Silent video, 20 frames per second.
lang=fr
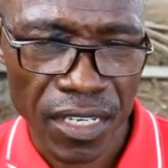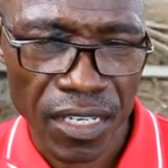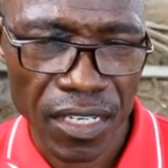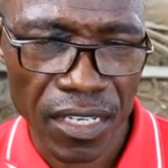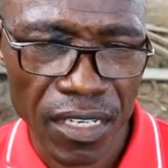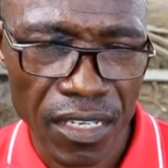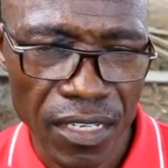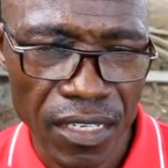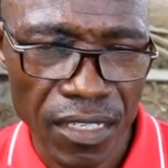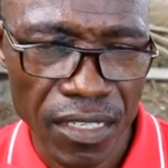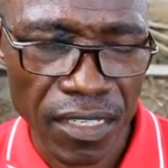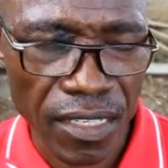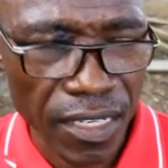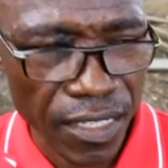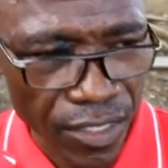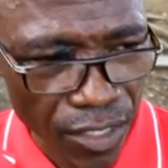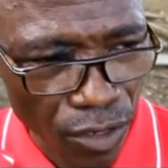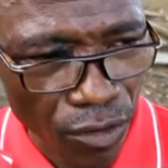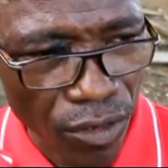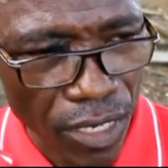il
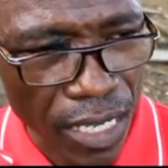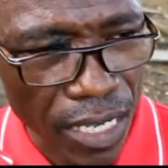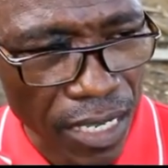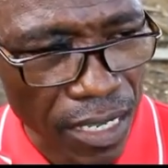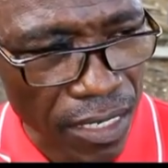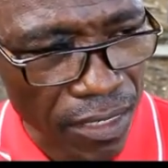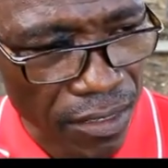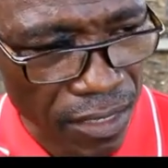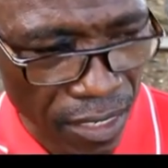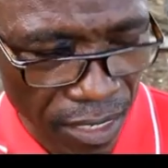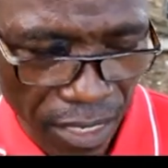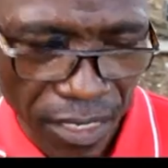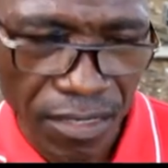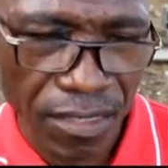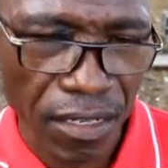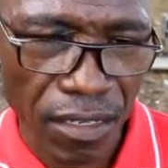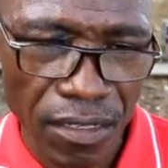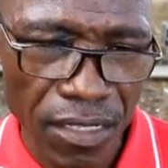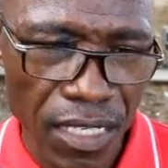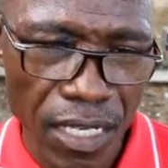est donc
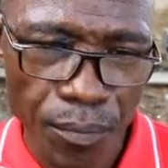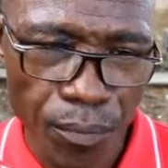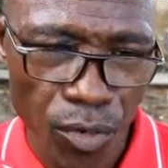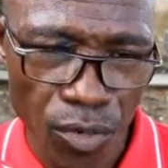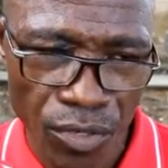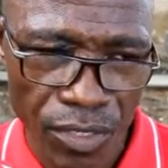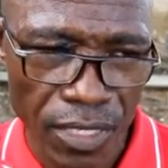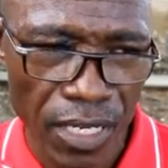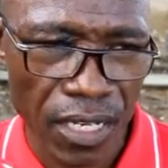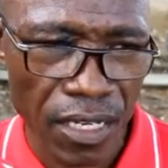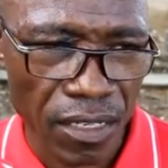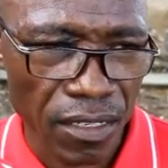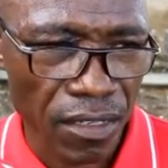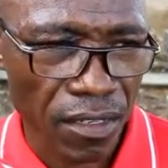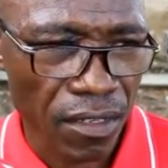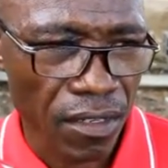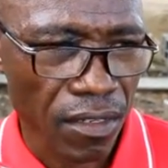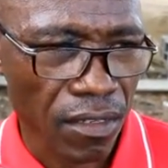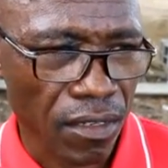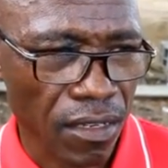intéressant et important
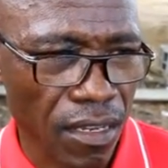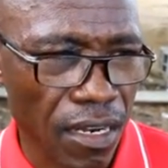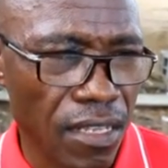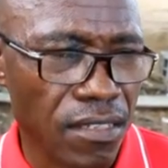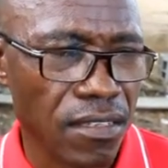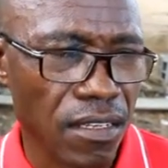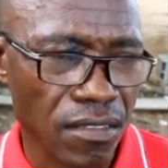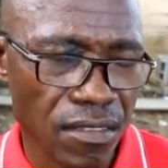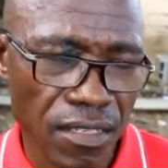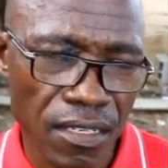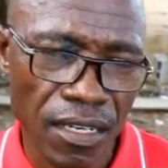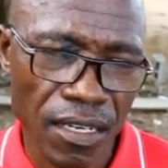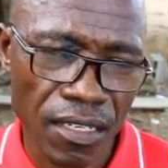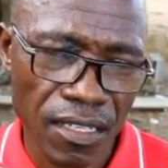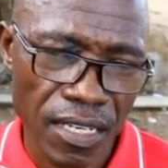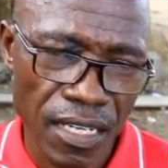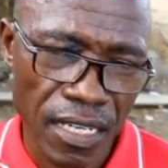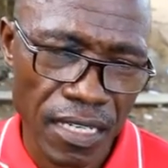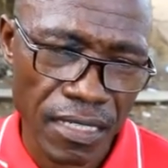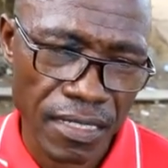que les enseignants
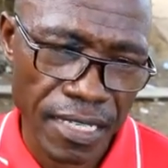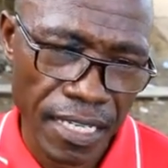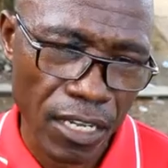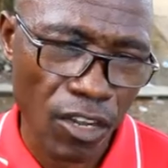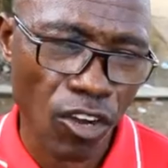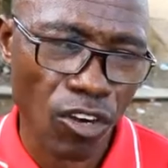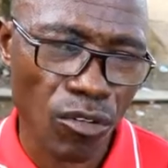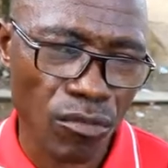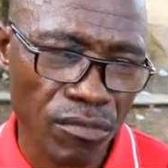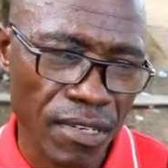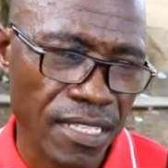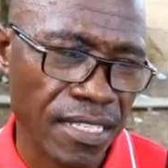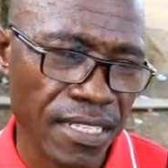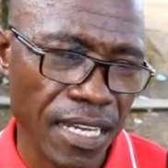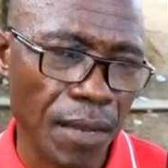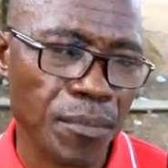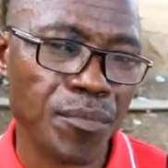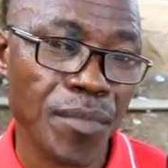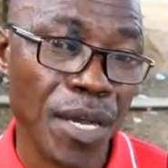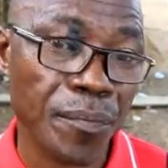des écoles, des
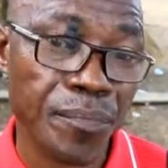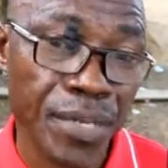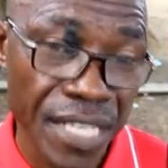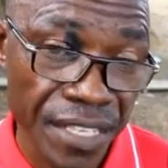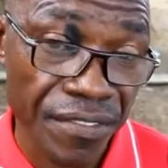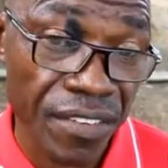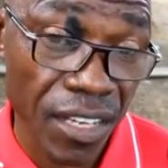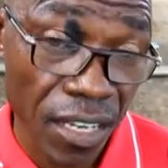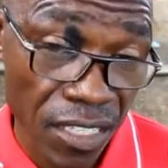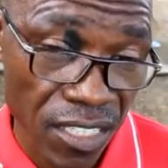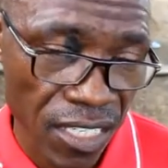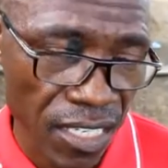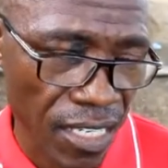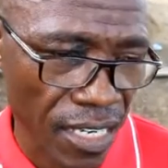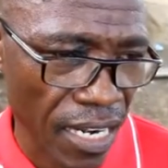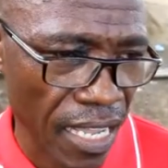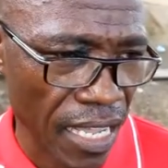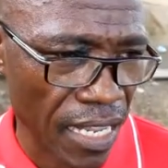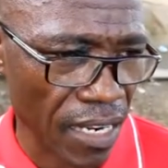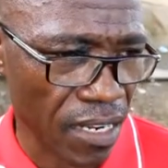établissements privés en
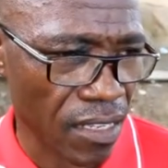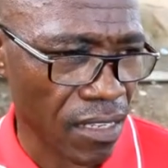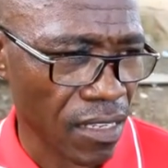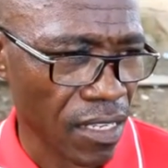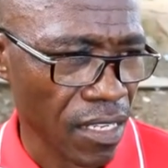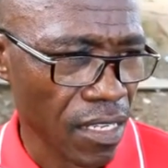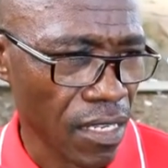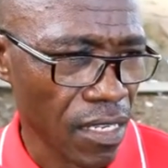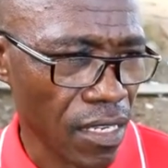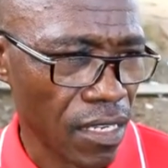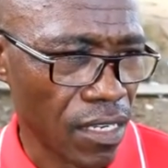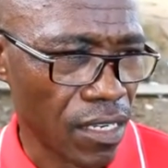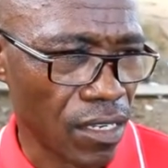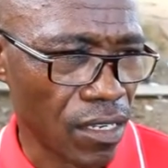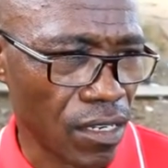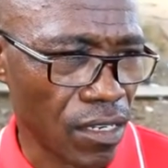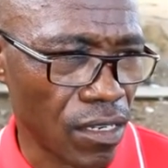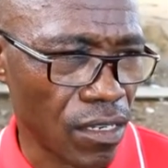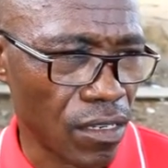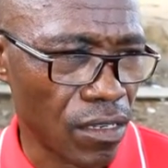général,
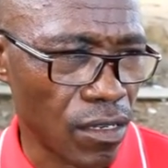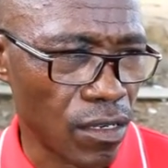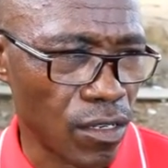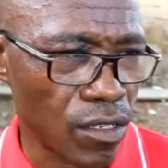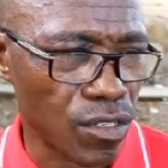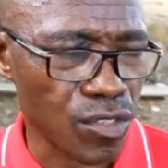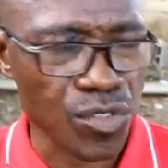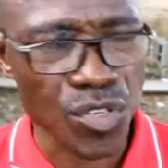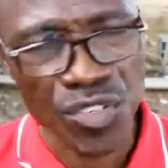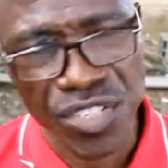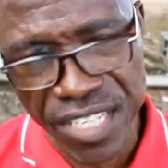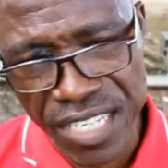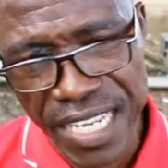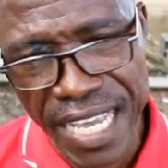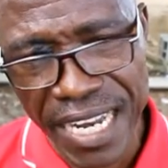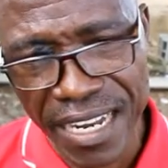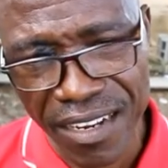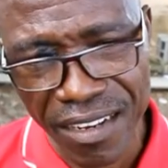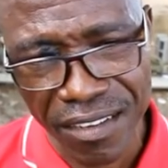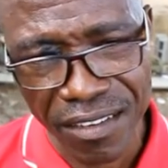euh, se
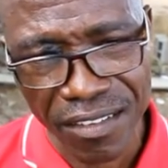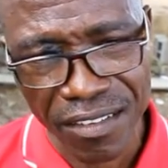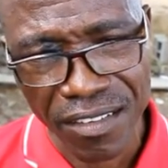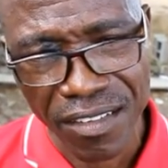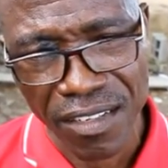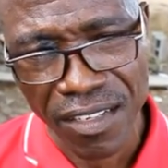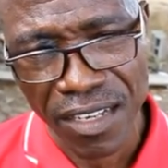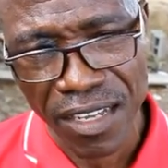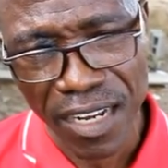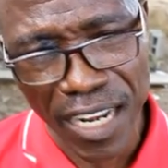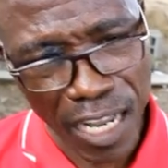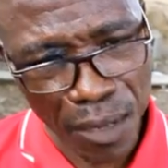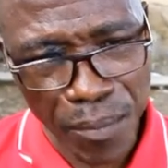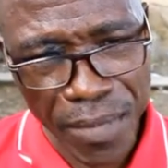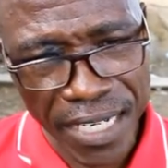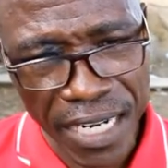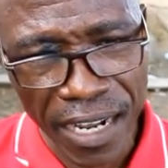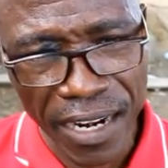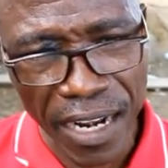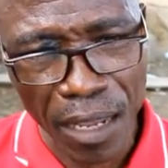tiennent la
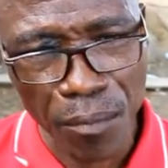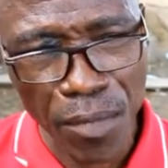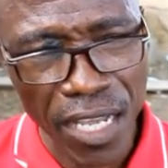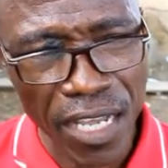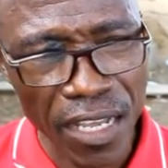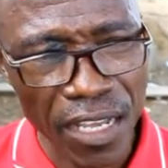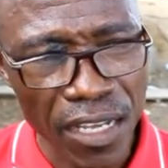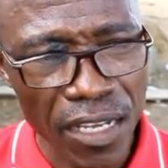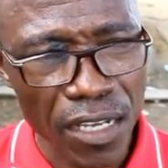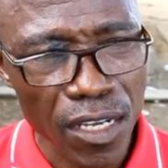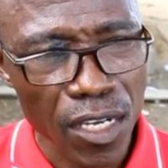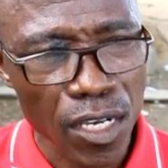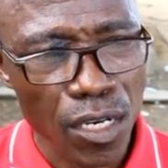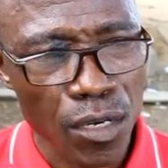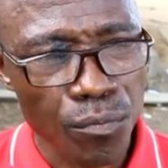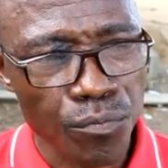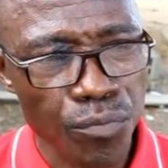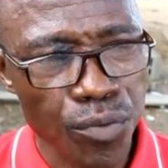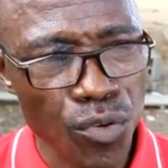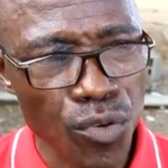main dans la main
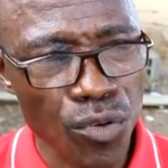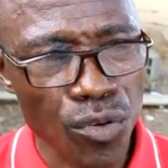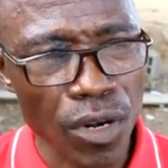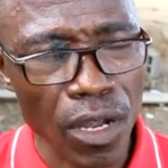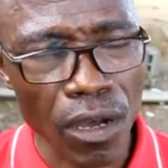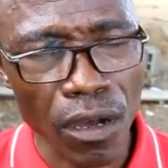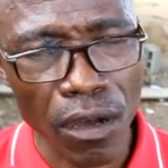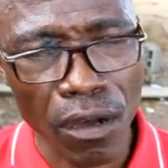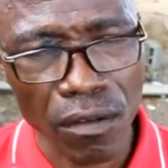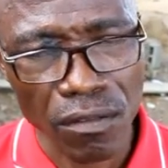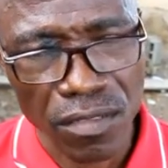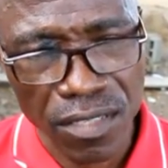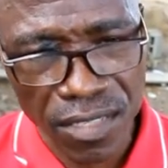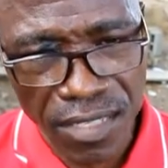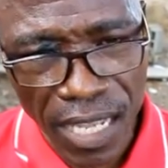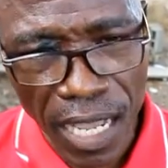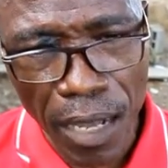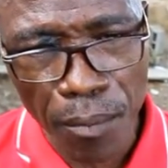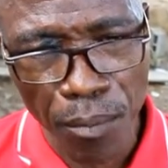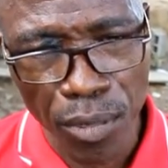pour
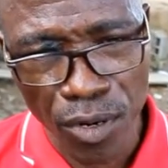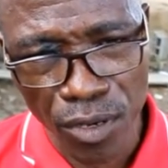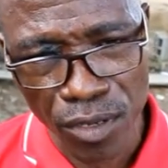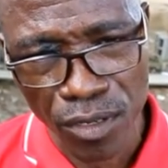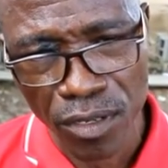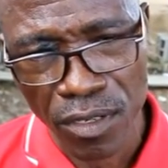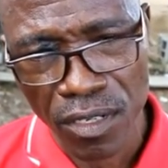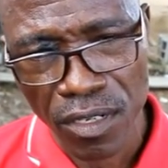ensemble